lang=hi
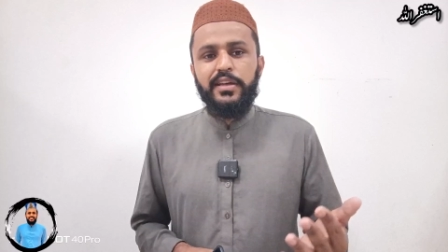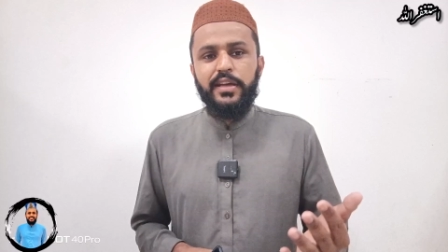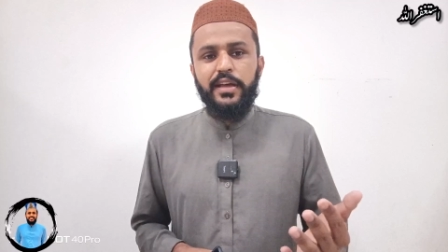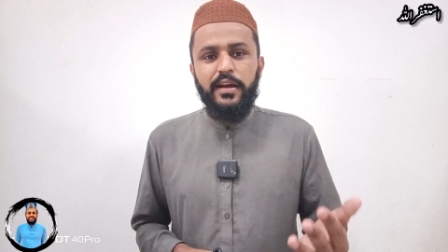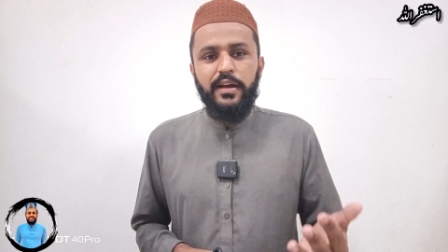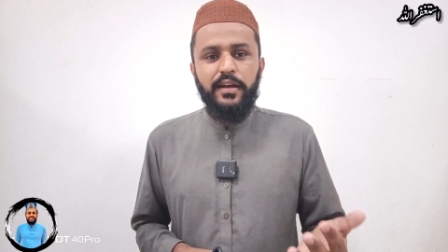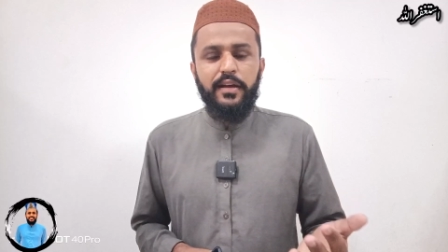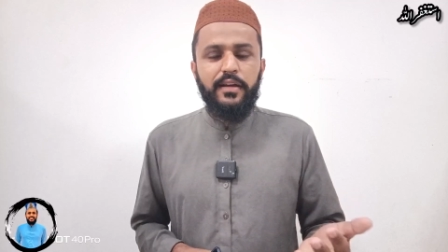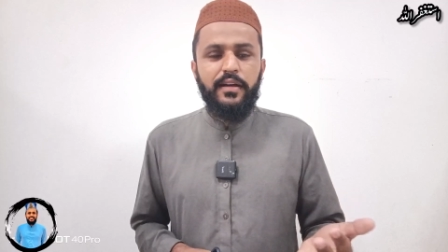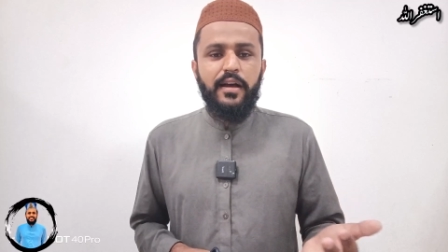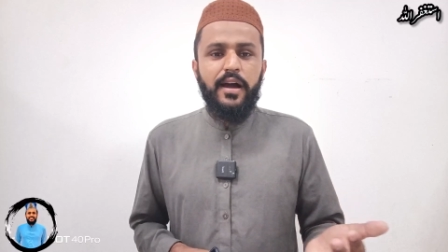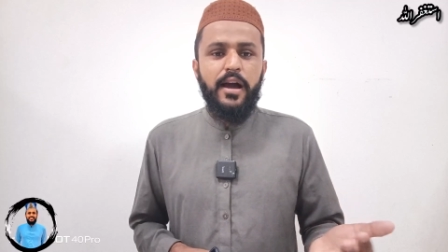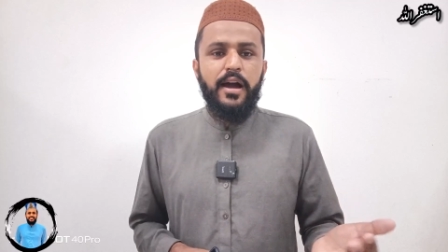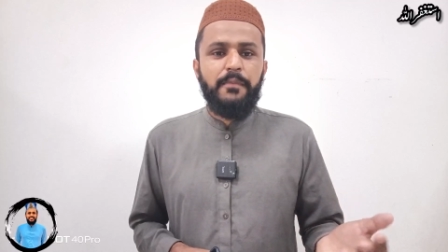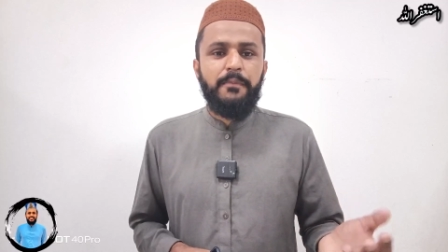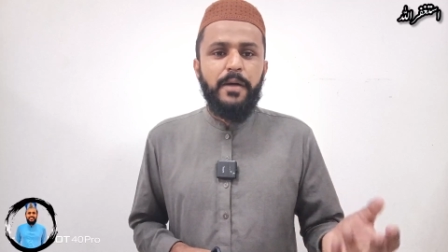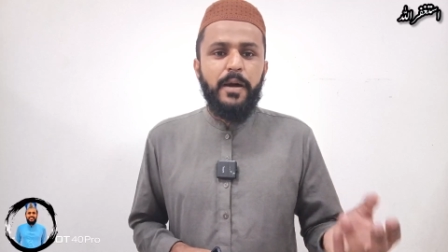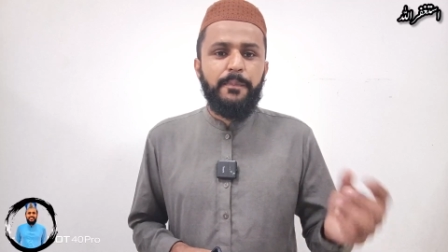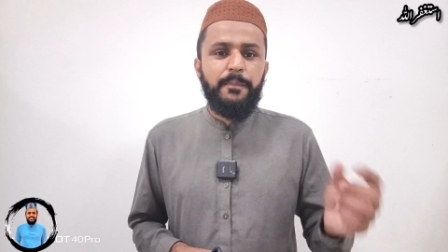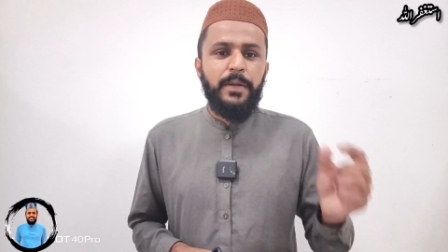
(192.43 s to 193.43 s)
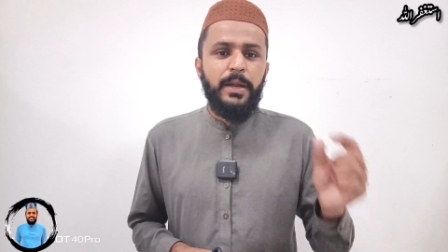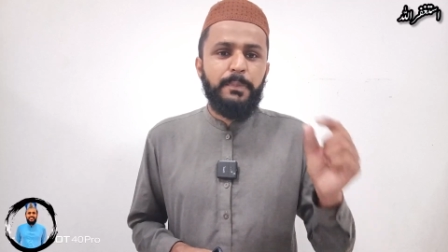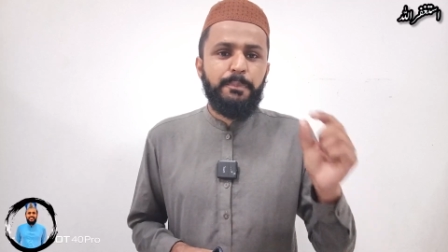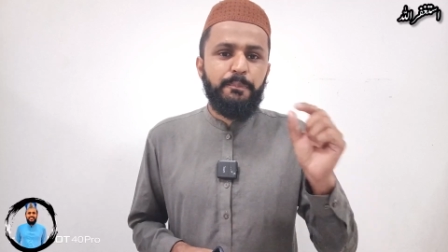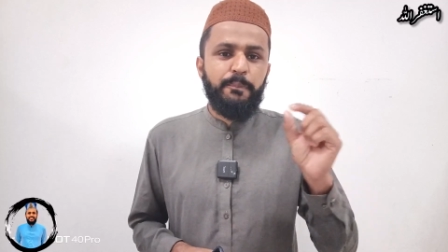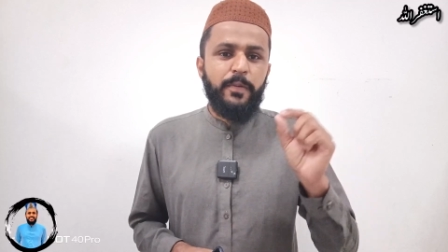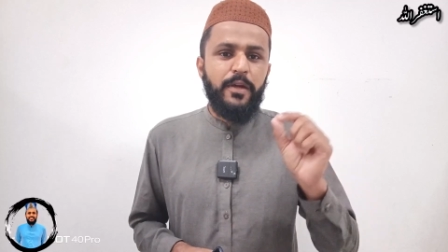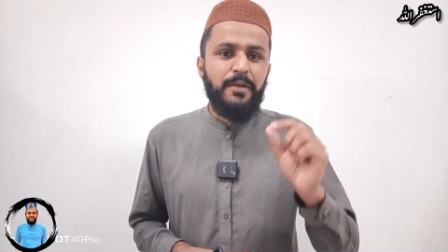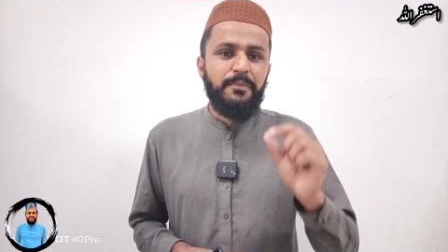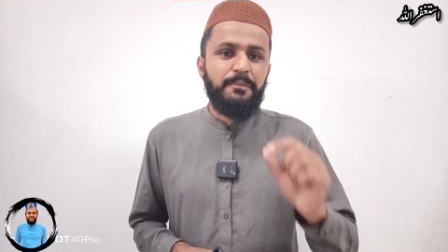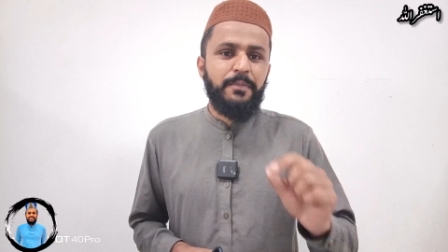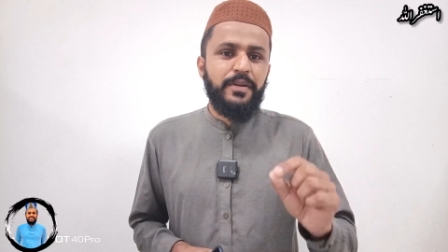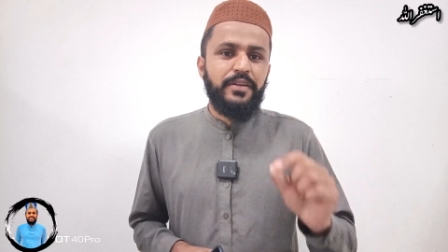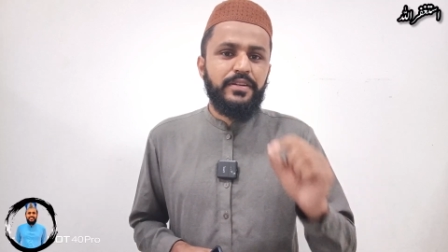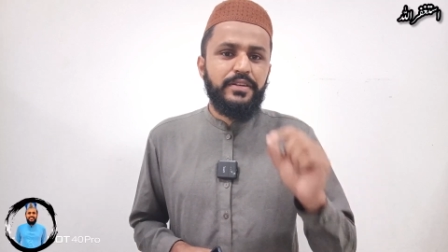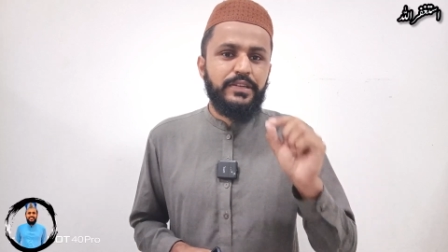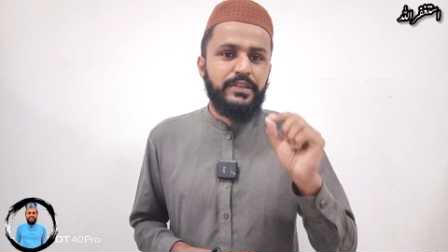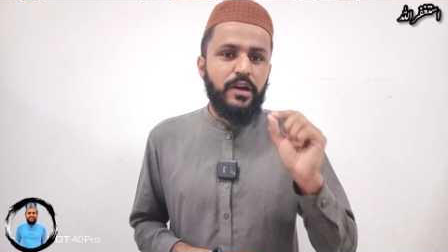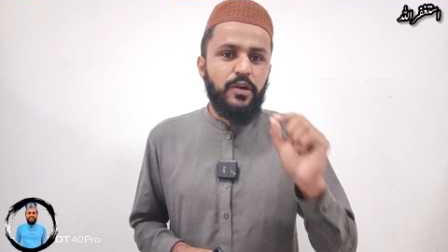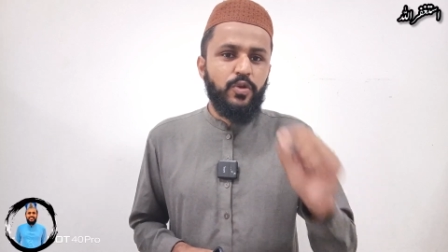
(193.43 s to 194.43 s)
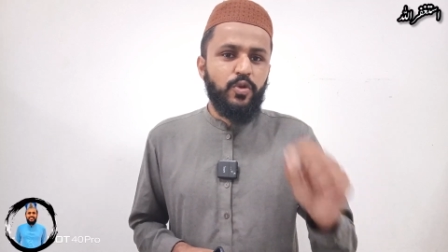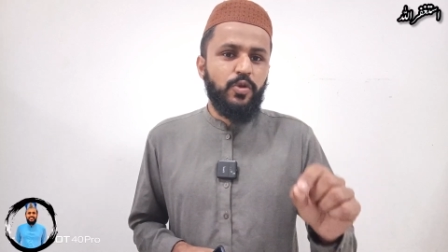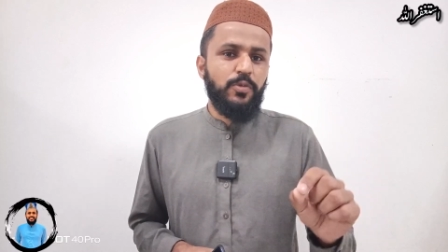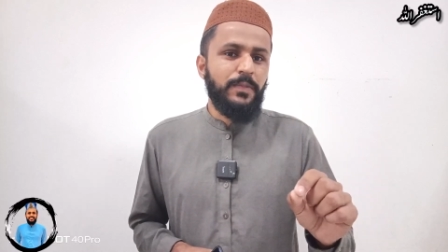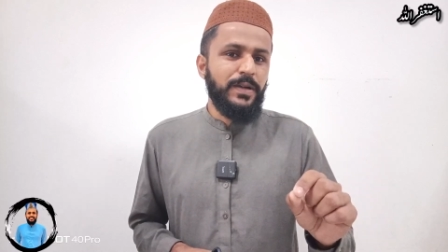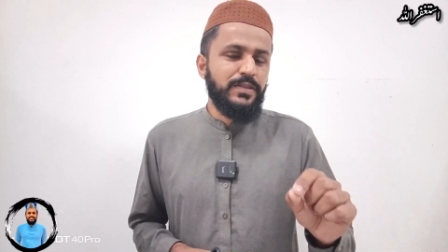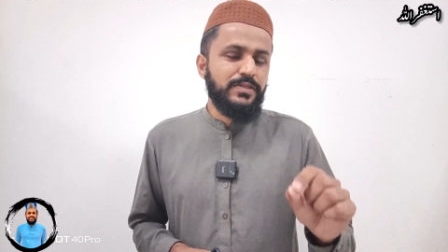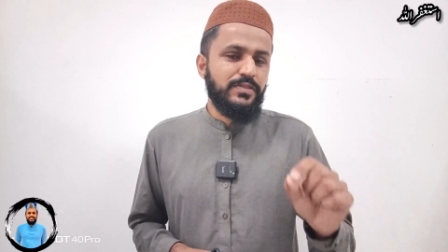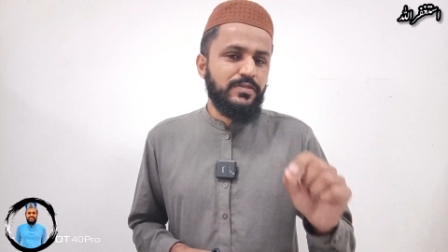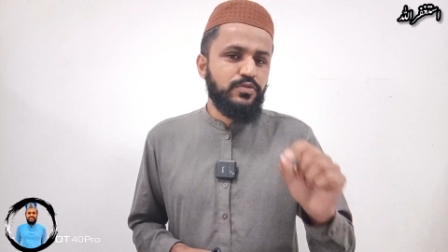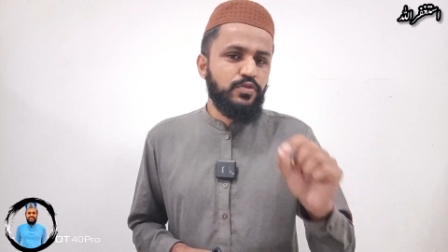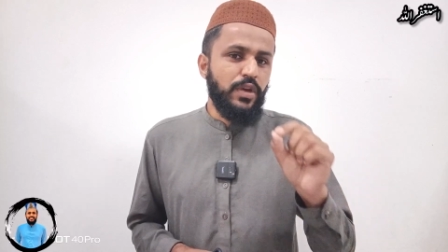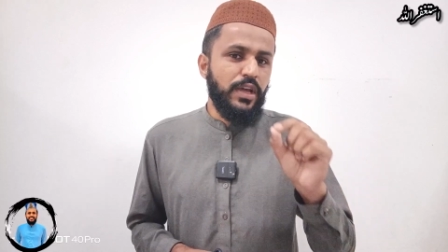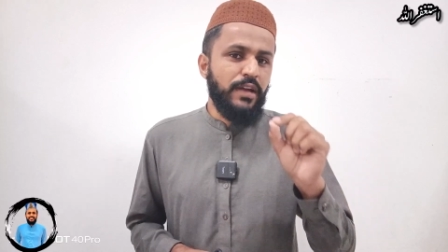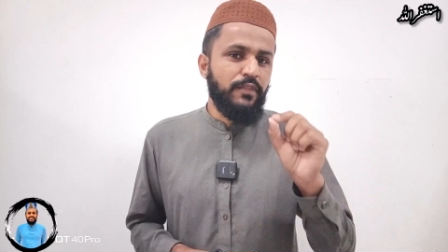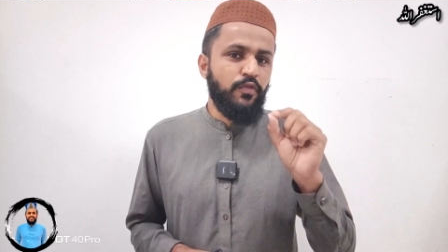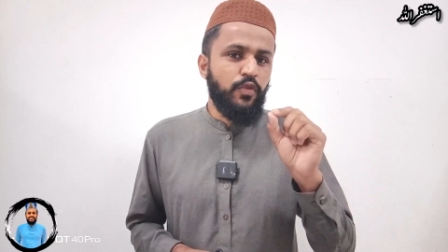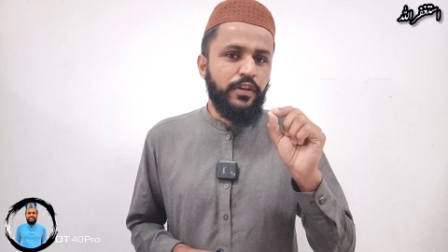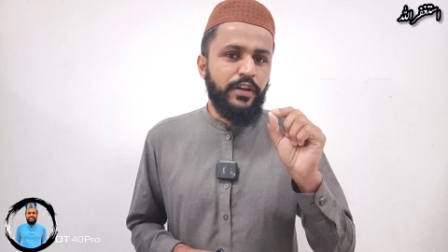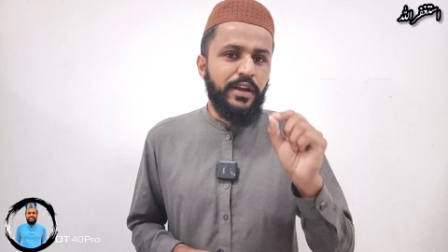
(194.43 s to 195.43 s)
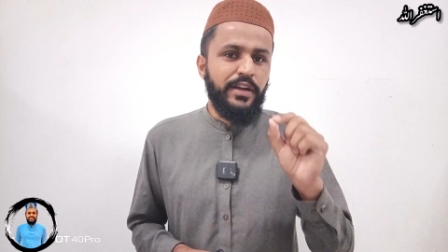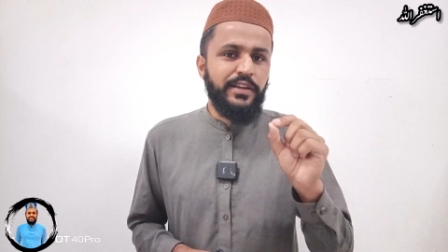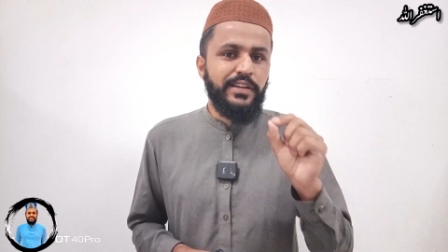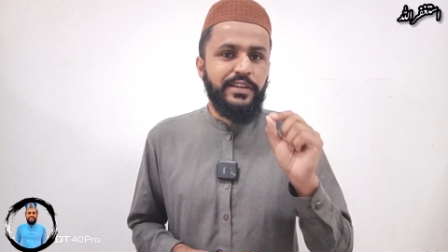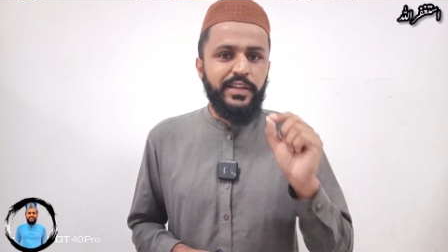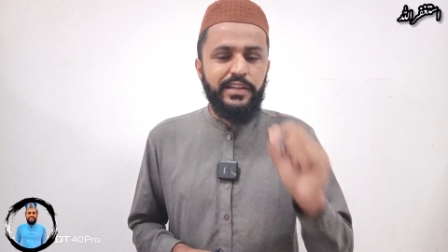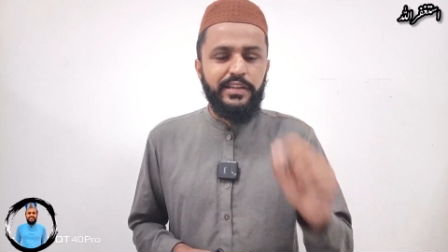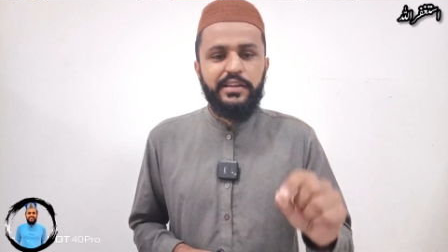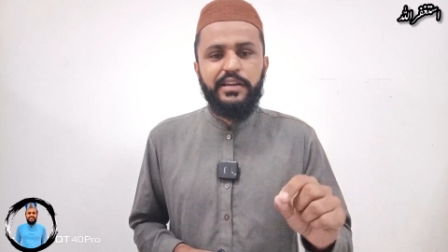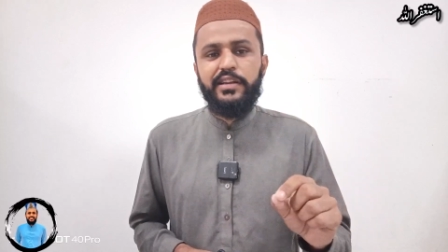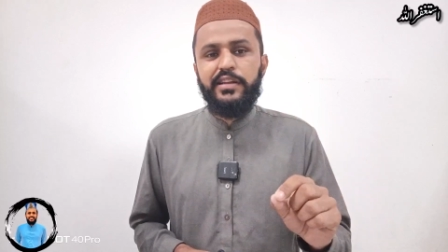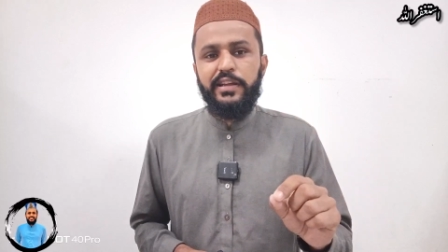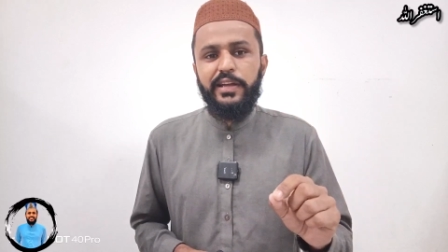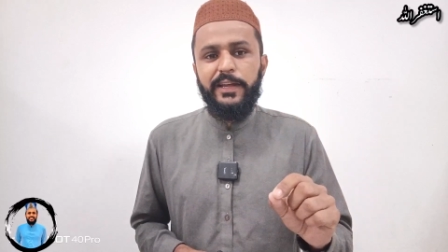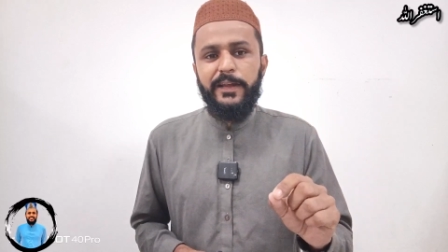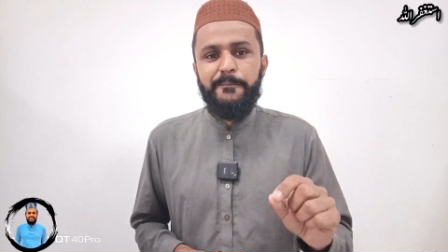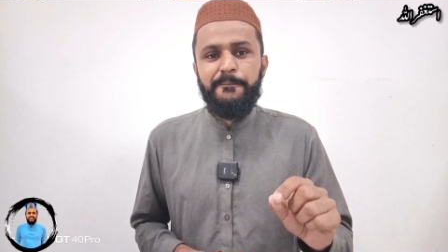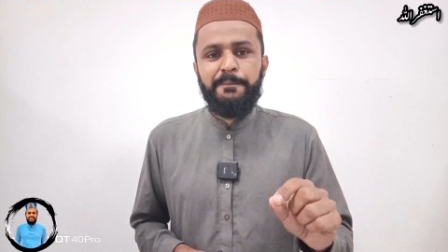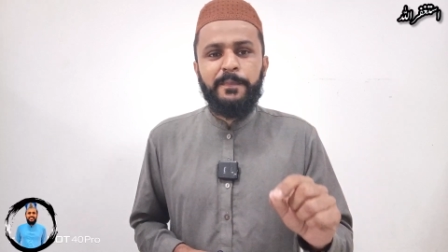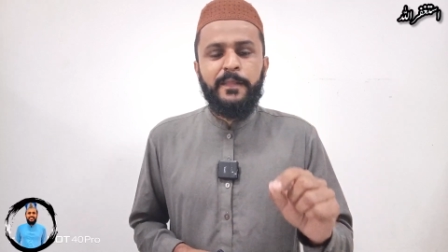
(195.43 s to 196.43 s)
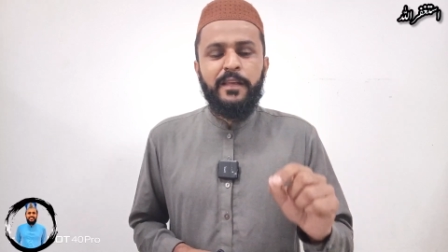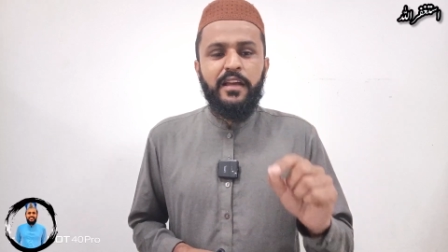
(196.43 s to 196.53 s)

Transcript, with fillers: कि अगर आप अपने प्रॉपर डॉक्यूमेंट्स जो हैं वो रेडी नहीं करेंगे